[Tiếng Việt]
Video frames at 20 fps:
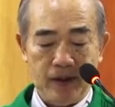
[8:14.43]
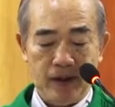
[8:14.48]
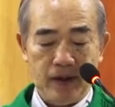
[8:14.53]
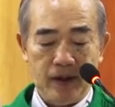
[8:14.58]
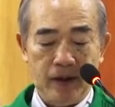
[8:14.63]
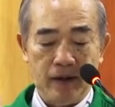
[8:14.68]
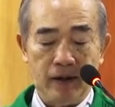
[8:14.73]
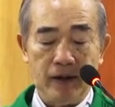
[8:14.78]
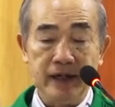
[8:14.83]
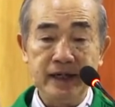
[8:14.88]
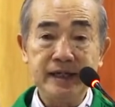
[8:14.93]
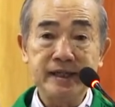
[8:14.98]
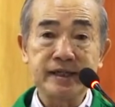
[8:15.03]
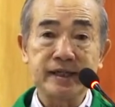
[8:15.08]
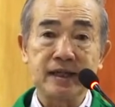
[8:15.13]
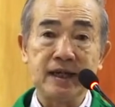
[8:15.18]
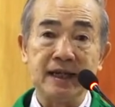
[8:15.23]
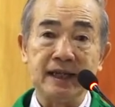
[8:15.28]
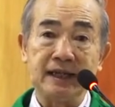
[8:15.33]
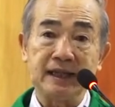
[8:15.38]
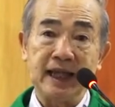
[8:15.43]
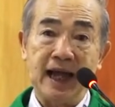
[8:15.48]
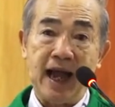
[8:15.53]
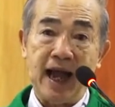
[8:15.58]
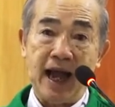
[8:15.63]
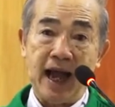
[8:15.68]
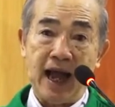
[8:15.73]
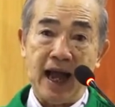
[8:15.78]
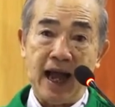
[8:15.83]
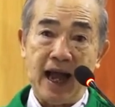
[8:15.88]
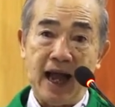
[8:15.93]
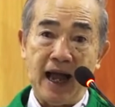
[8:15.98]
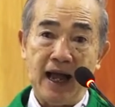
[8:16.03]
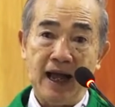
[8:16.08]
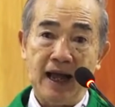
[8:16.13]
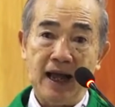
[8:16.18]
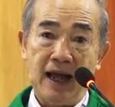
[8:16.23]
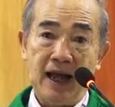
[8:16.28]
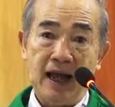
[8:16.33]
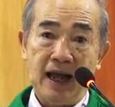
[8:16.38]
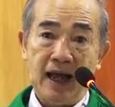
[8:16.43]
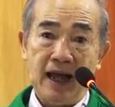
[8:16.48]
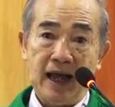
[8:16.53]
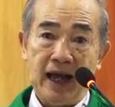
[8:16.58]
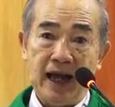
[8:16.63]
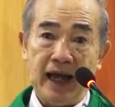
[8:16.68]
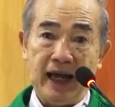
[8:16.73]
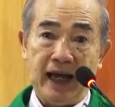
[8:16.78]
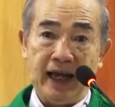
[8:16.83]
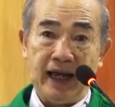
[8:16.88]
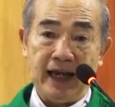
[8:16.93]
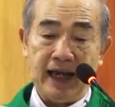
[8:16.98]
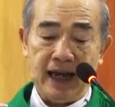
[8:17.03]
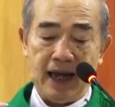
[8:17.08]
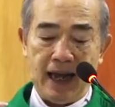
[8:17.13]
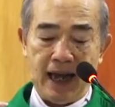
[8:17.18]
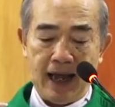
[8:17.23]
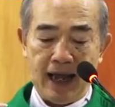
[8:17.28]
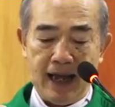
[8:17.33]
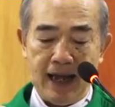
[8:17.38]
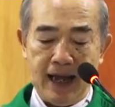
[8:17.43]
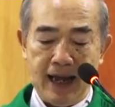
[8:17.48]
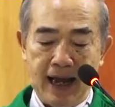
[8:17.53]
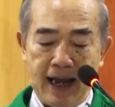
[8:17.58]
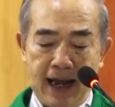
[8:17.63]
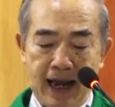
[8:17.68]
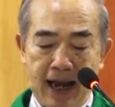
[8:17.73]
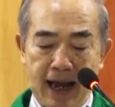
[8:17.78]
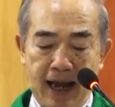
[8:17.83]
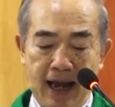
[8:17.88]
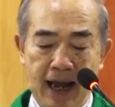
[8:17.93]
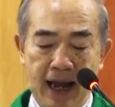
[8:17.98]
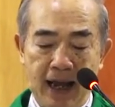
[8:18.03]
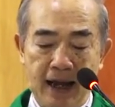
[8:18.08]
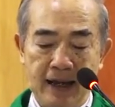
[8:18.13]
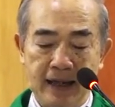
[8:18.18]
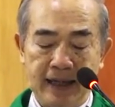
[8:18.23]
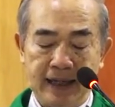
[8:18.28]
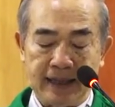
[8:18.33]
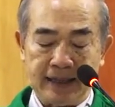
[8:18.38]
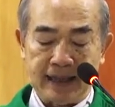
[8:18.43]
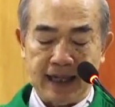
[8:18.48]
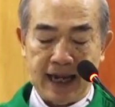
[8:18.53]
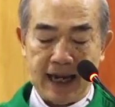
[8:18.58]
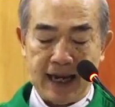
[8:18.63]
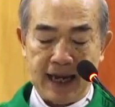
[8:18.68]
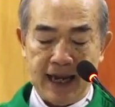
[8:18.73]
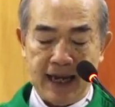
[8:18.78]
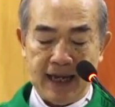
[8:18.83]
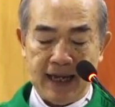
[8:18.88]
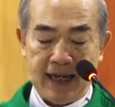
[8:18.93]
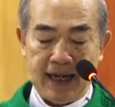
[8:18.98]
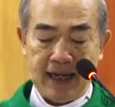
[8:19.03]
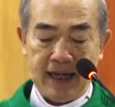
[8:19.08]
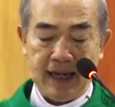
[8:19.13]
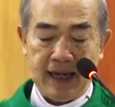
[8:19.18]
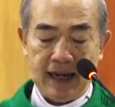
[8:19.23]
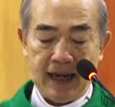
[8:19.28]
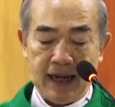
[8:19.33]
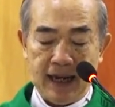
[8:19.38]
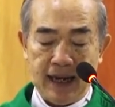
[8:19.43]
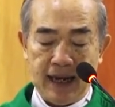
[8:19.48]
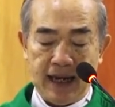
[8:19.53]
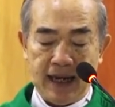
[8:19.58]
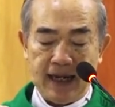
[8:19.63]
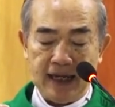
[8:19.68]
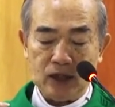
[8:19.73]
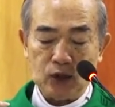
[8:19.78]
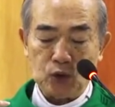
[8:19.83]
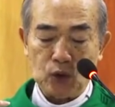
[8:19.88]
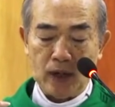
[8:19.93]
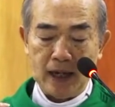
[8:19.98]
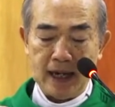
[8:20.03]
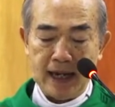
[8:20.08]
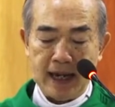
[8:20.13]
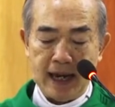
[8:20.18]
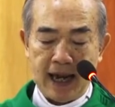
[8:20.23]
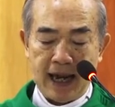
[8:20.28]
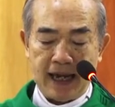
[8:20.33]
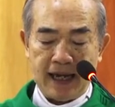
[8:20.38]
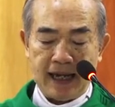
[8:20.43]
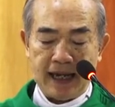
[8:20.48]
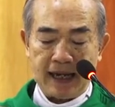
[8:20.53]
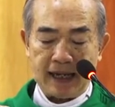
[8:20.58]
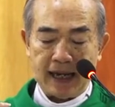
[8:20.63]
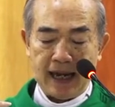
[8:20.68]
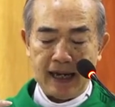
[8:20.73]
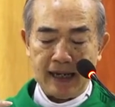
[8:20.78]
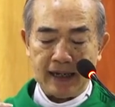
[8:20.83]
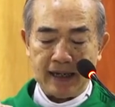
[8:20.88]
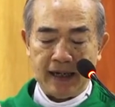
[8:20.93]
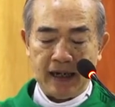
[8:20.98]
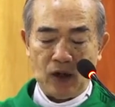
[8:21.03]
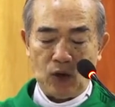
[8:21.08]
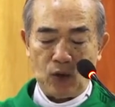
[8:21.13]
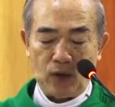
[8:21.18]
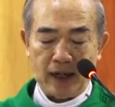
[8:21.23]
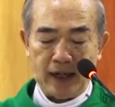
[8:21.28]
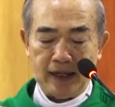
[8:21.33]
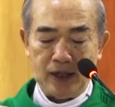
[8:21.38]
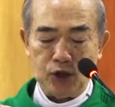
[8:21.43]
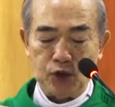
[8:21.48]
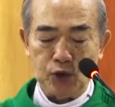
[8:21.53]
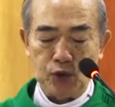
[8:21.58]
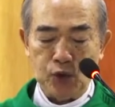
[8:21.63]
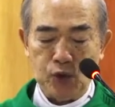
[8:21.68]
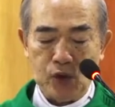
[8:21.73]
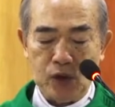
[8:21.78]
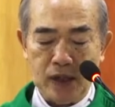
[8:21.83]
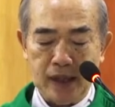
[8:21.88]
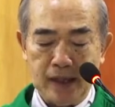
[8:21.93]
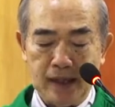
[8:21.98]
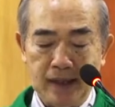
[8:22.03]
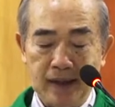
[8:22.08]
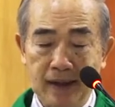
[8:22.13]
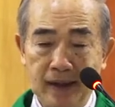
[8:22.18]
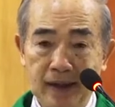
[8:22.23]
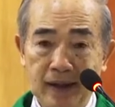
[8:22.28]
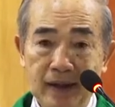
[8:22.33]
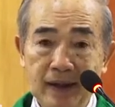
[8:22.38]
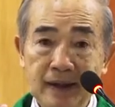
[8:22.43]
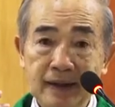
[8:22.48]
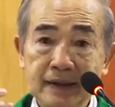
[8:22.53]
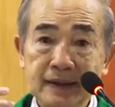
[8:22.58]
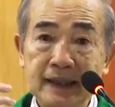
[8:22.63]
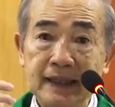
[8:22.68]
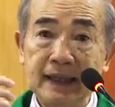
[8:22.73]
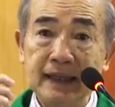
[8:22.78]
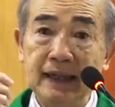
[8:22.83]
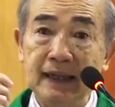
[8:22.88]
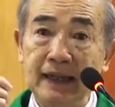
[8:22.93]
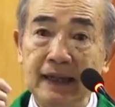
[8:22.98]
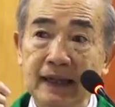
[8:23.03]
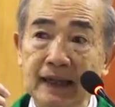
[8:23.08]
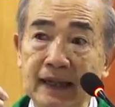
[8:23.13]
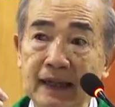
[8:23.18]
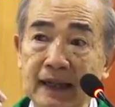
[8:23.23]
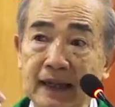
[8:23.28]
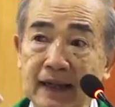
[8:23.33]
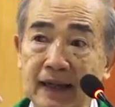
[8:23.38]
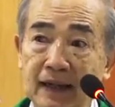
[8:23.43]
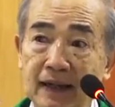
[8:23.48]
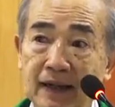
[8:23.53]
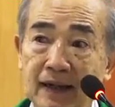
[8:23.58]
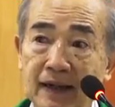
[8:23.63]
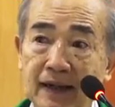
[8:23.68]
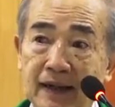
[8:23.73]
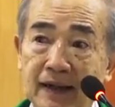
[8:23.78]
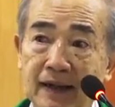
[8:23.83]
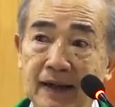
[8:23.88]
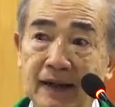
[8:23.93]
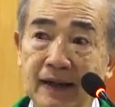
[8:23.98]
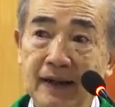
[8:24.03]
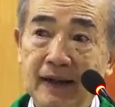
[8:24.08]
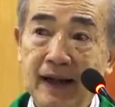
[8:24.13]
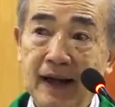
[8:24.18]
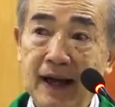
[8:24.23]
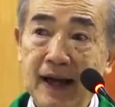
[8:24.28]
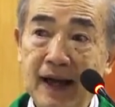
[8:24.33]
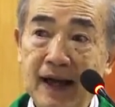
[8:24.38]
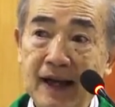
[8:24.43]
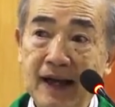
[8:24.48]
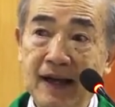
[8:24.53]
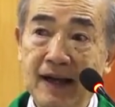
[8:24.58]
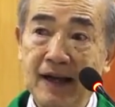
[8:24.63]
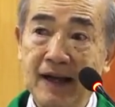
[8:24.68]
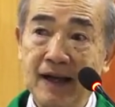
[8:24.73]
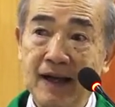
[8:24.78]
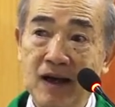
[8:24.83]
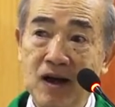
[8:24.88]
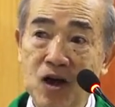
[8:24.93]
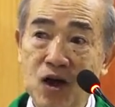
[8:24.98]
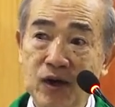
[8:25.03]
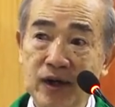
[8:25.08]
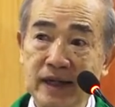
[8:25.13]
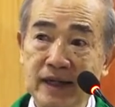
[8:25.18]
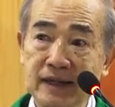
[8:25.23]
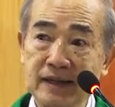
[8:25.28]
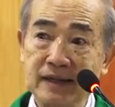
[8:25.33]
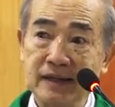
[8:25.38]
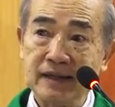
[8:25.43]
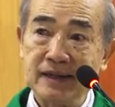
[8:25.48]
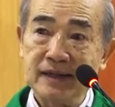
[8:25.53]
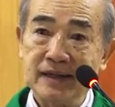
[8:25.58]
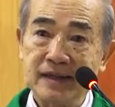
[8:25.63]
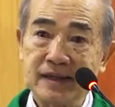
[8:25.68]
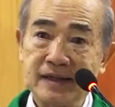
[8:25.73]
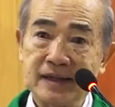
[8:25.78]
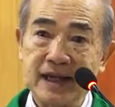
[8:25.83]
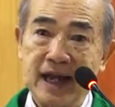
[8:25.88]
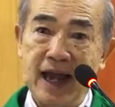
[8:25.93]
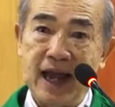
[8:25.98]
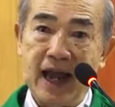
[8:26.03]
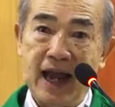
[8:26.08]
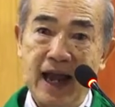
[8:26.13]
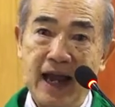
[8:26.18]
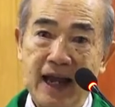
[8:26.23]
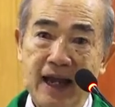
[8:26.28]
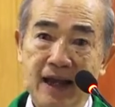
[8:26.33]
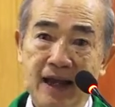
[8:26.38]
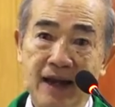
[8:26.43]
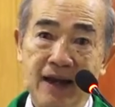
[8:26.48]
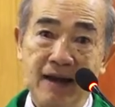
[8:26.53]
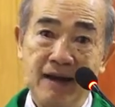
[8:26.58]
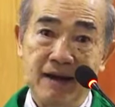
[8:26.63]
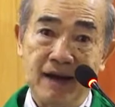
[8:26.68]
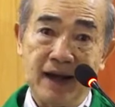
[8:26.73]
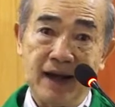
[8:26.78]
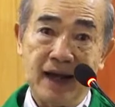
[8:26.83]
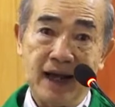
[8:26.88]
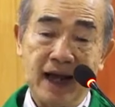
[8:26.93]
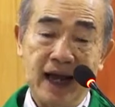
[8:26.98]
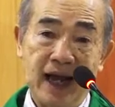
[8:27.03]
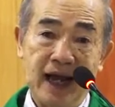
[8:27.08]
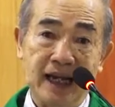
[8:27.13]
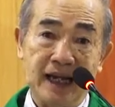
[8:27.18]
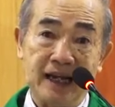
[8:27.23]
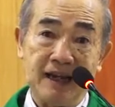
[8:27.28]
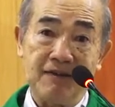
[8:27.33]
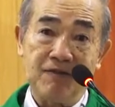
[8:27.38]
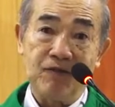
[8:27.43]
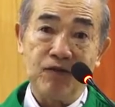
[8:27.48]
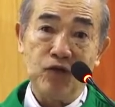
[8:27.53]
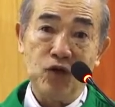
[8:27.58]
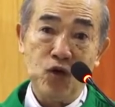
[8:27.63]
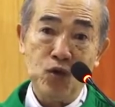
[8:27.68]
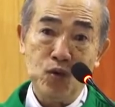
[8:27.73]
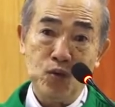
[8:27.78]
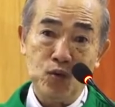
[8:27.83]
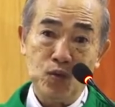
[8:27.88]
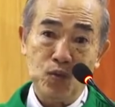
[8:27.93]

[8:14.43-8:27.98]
Hỡi dân ta, hãy lắng nghe lời ta đây, hãy tuân hành các điều răn Chúa thì các con sẽ được hạnh phúc